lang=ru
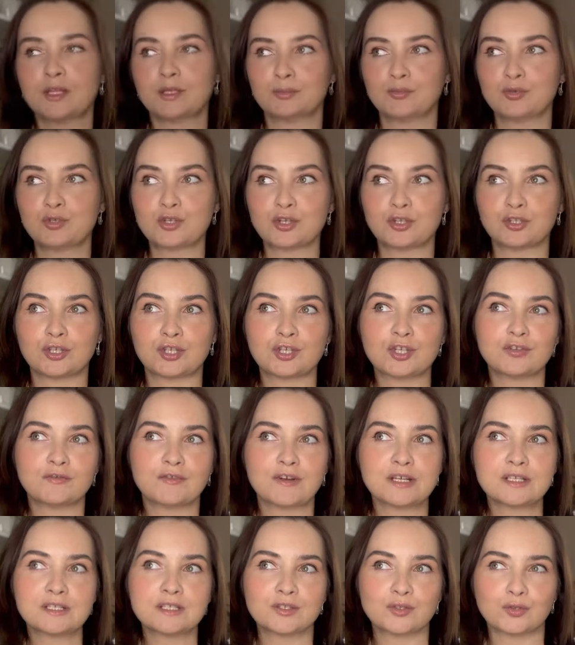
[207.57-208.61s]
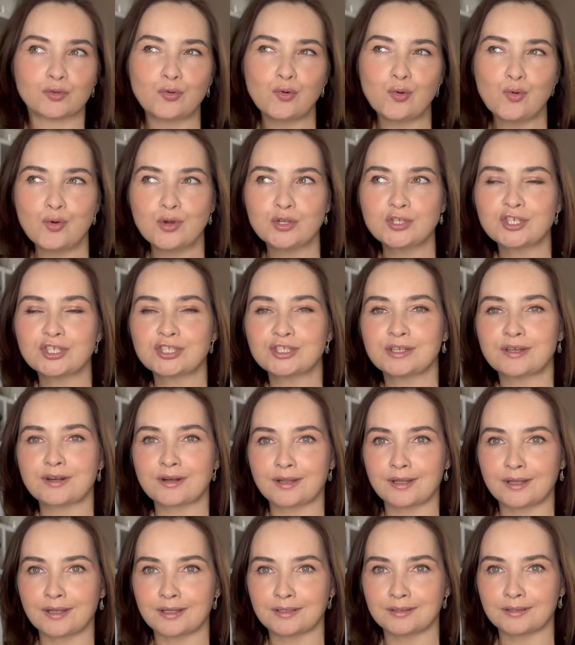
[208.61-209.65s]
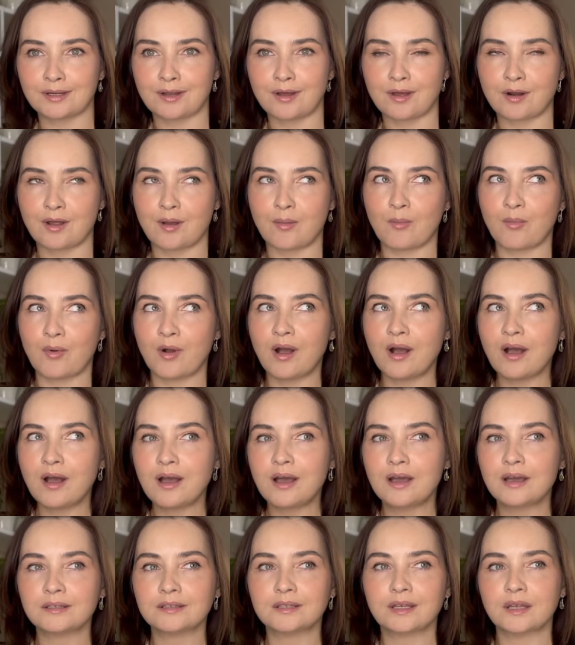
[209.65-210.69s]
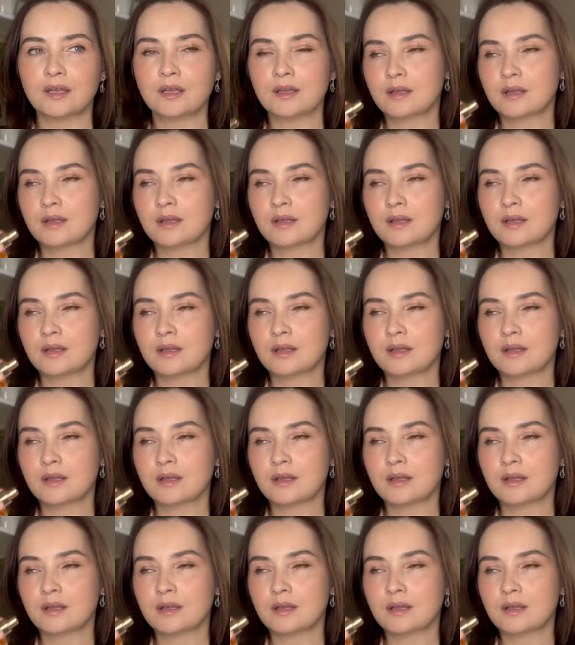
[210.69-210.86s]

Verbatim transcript: немножко даже восточный ретро-аромат.